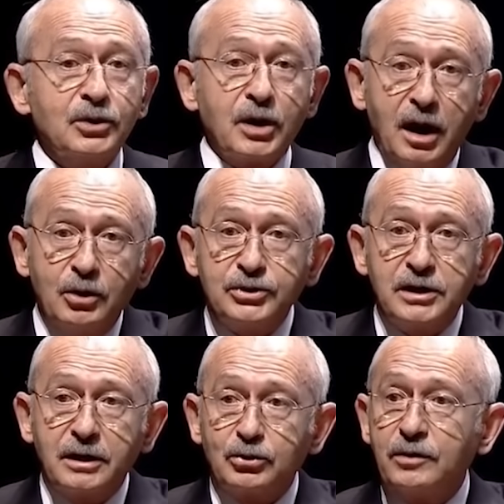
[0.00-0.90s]
Daha
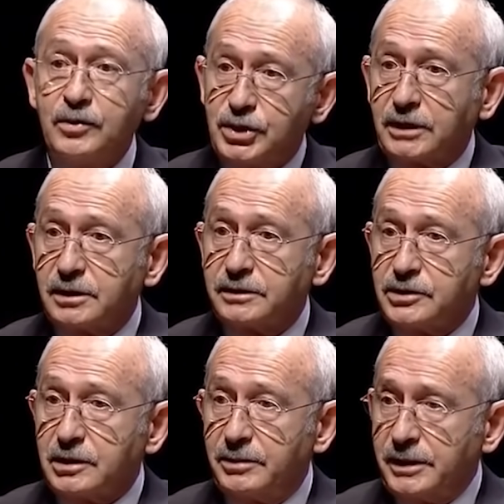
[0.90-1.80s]
önce döviz
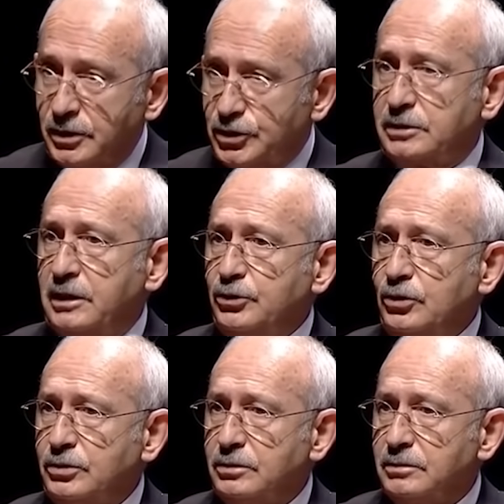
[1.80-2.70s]
satıldığı zaman
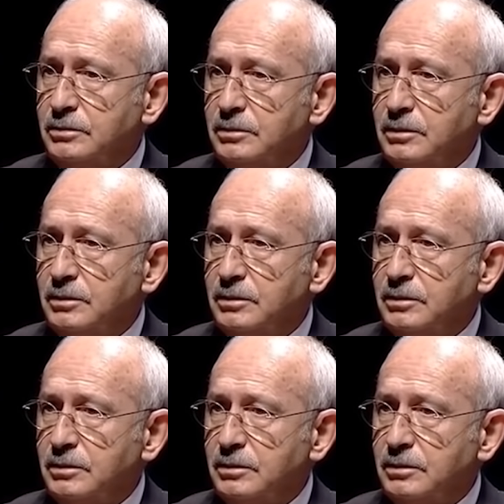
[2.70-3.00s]
açıklanıyordu.